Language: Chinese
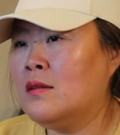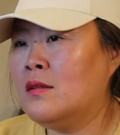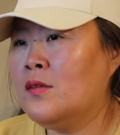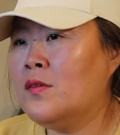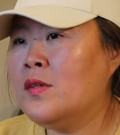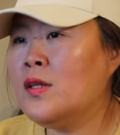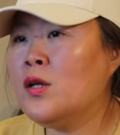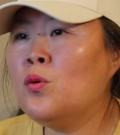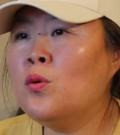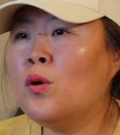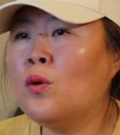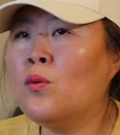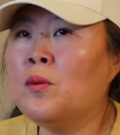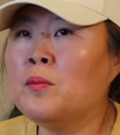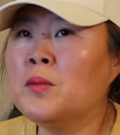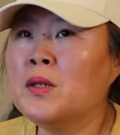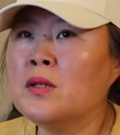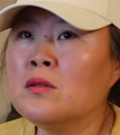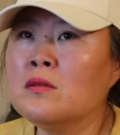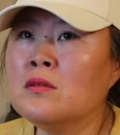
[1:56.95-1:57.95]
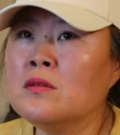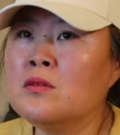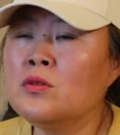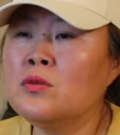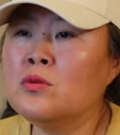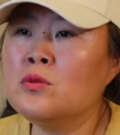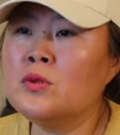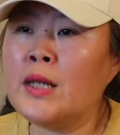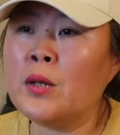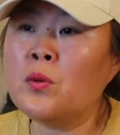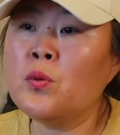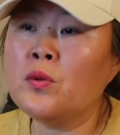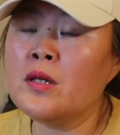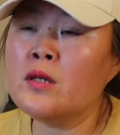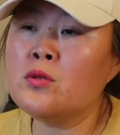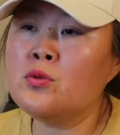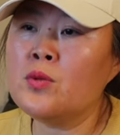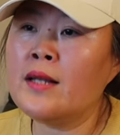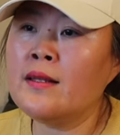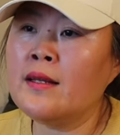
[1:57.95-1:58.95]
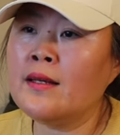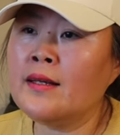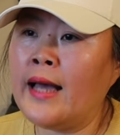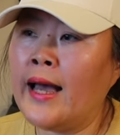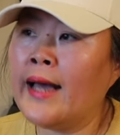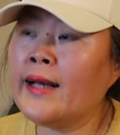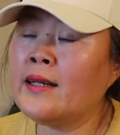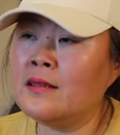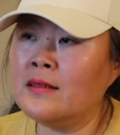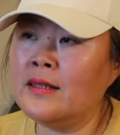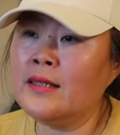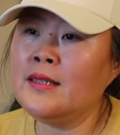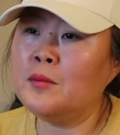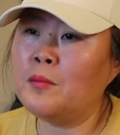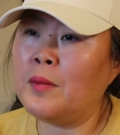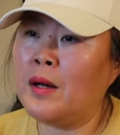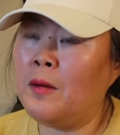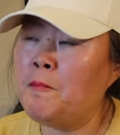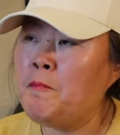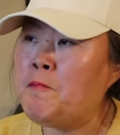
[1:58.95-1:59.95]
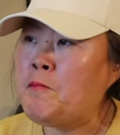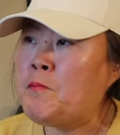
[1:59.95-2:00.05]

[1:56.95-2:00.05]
因为那会儿我们在国内赚的也还可以嘛。